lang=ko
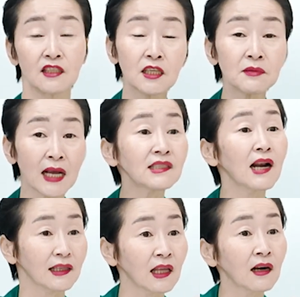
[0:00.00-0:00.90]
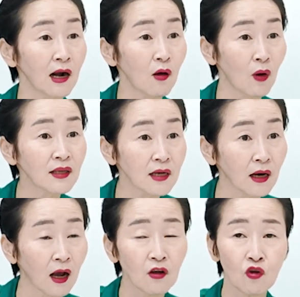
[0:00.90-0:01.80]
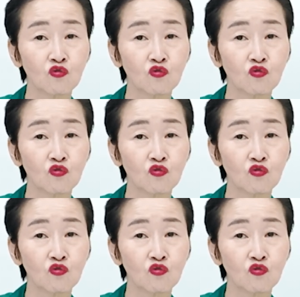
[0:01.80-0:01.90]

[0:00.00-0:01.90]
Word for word: 지금 살살 나타나려고 하잖아. 네.